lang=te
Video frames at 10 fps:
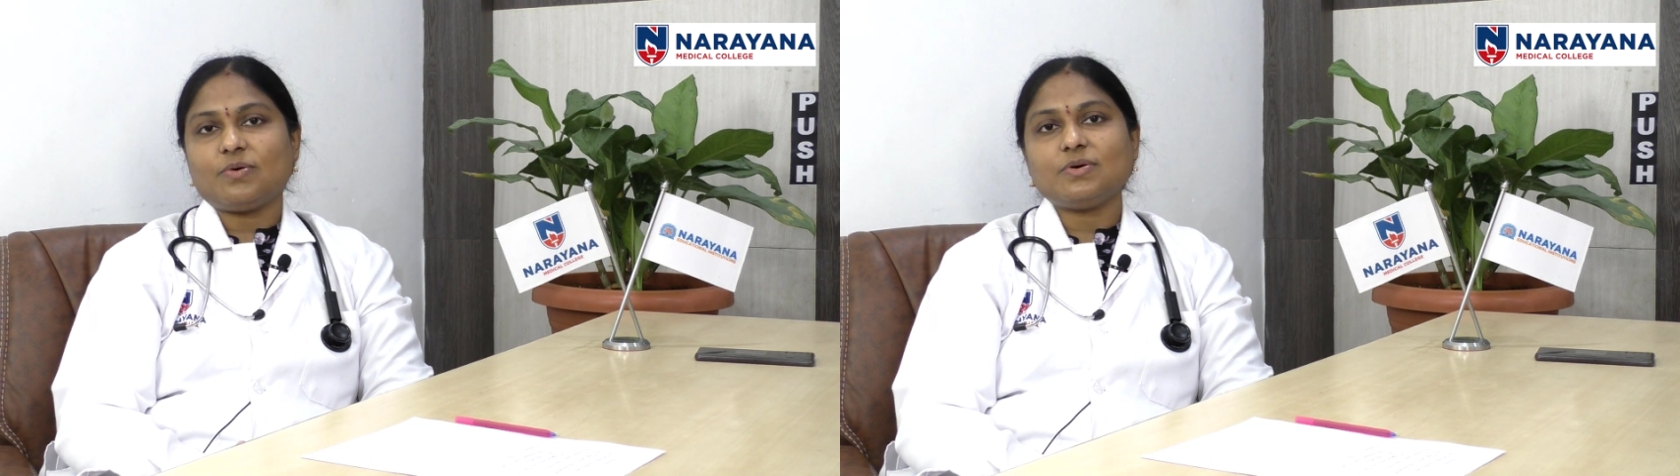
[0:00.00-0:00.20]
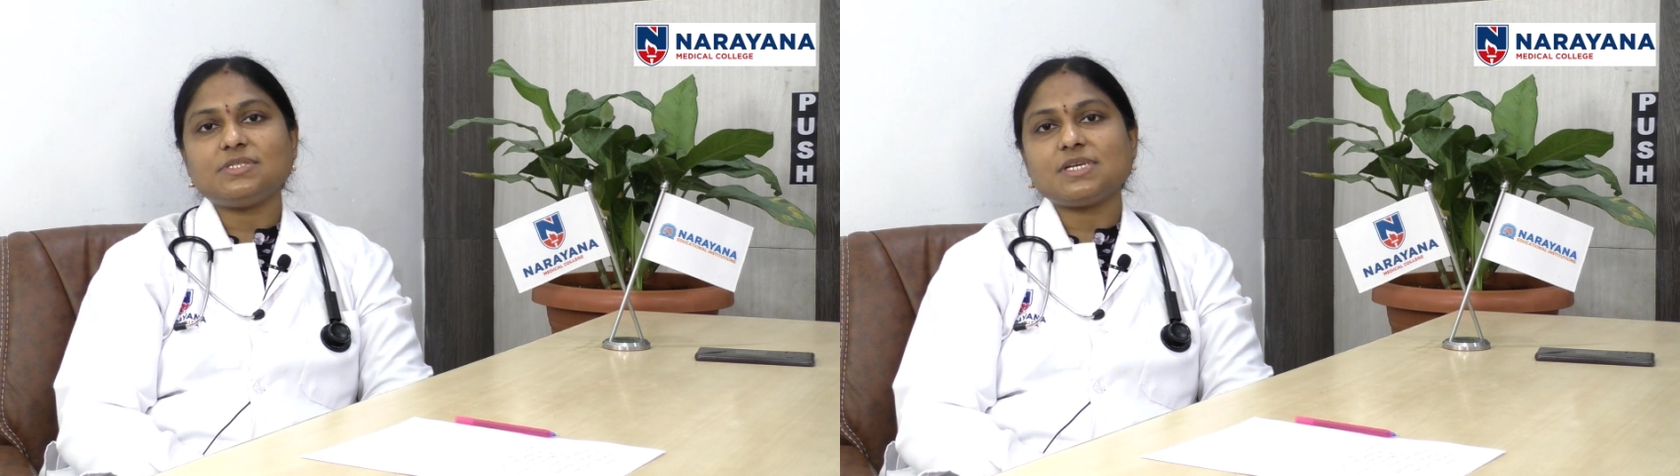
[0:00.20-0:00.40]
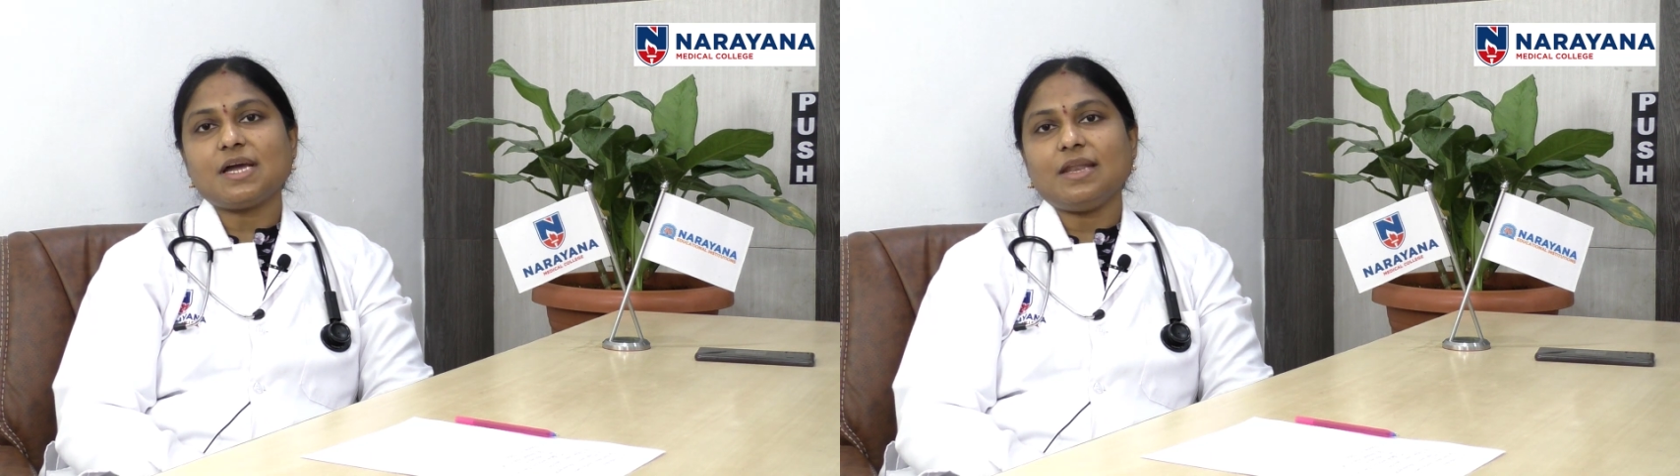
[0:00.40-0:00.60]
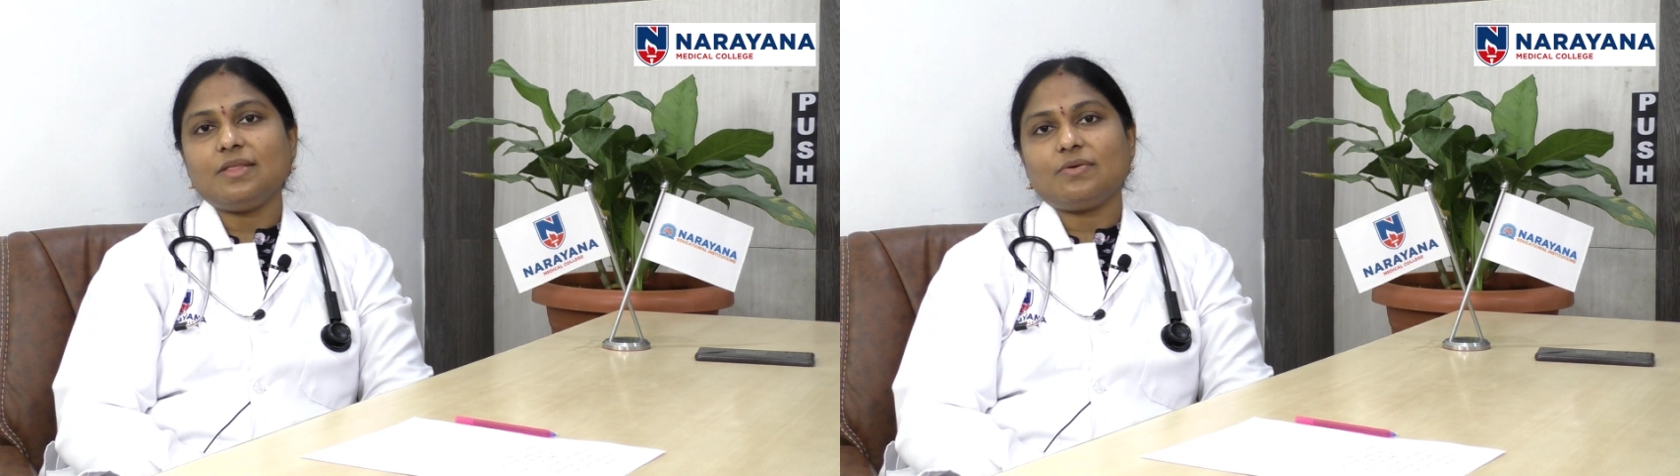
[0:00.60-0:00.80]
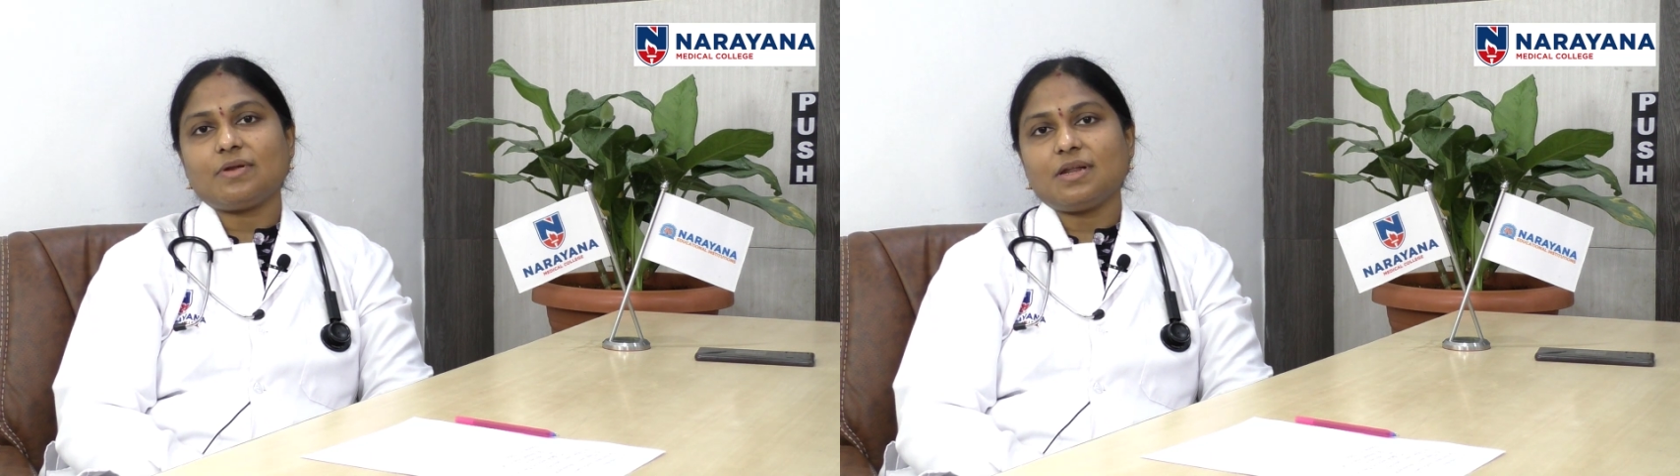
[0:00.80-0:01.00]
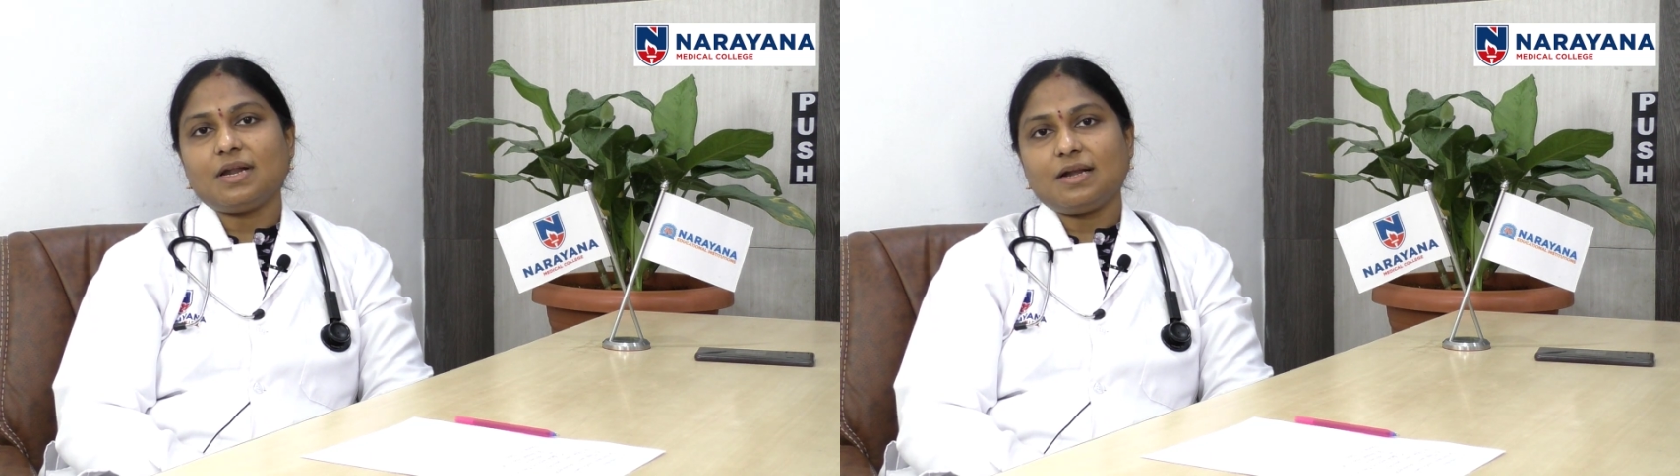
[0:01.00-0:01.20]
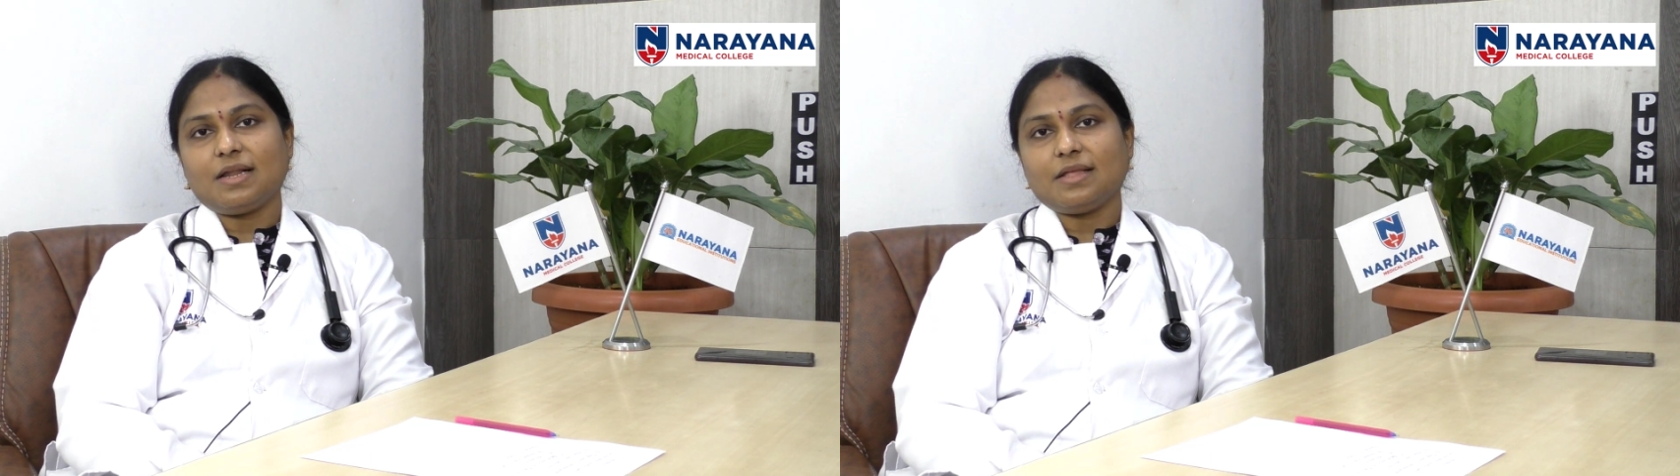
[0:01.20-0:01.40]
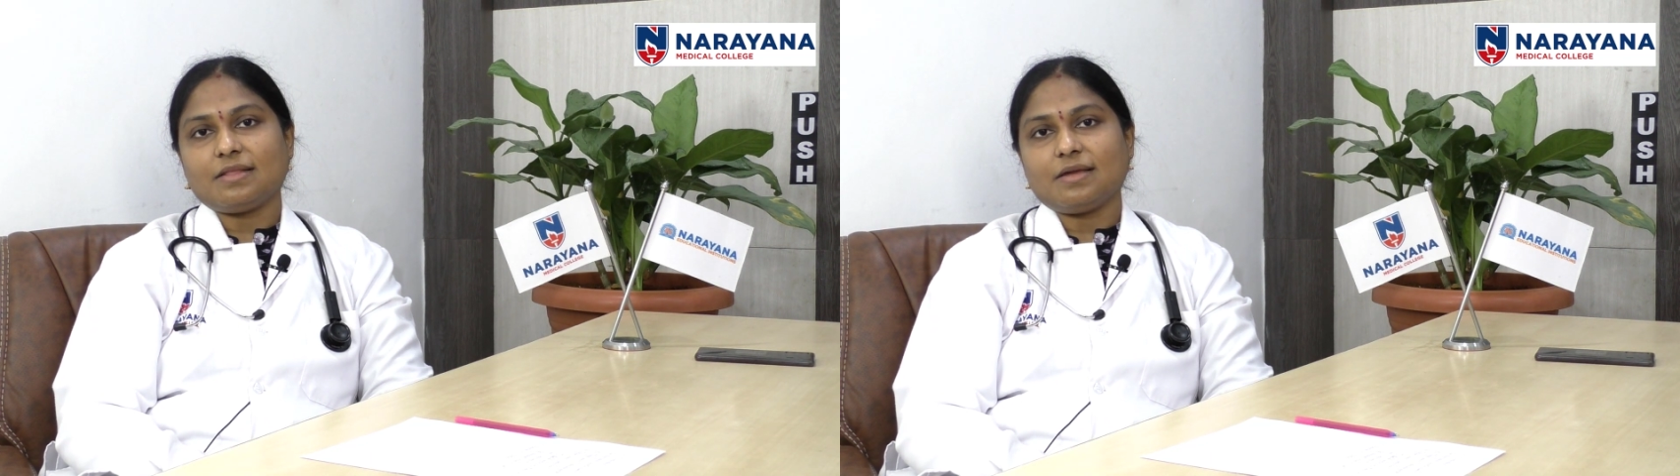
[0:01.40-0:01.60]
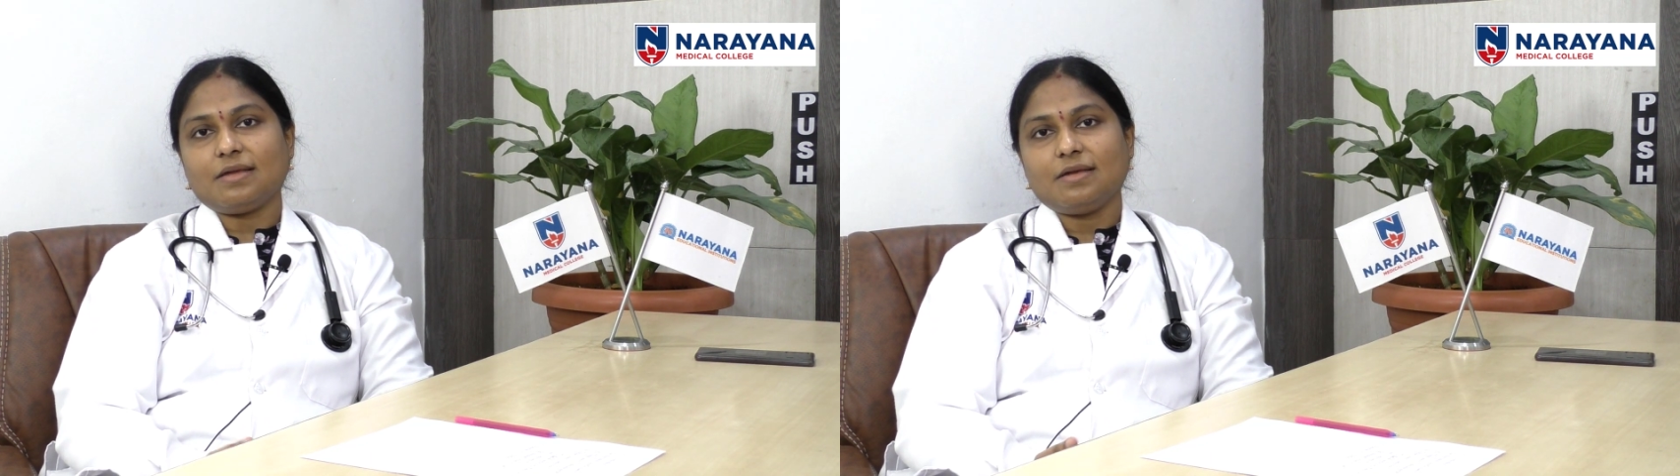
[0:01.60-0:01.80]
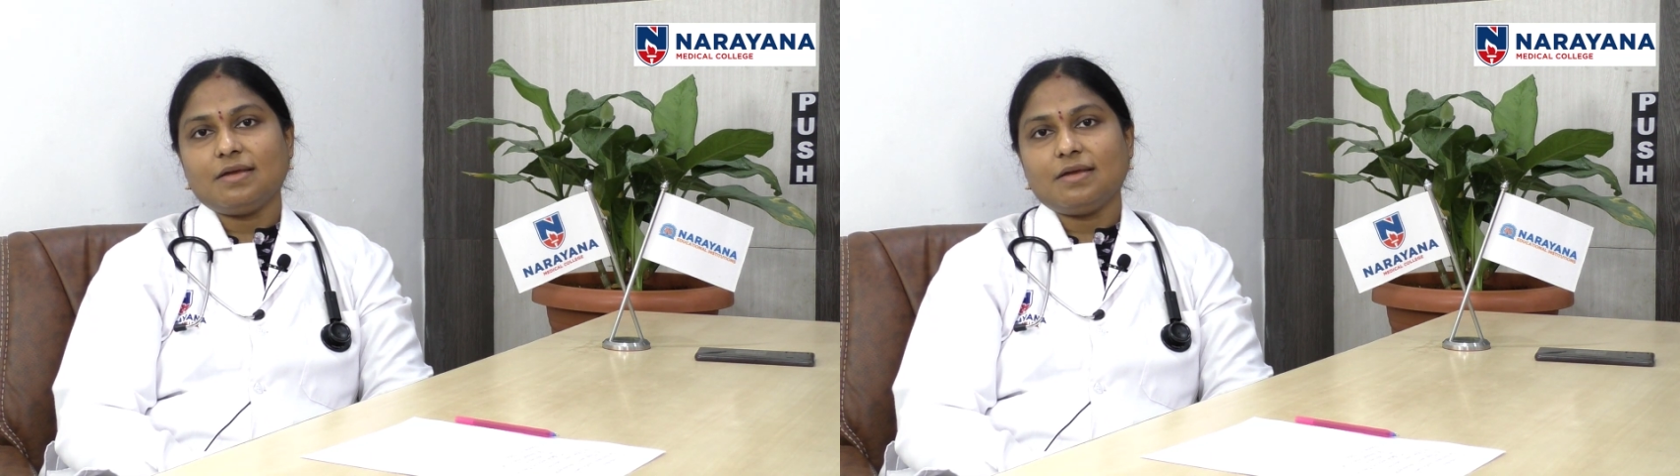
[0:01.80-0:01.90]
హోస్ట్ కానీ దొరకనట్లయితే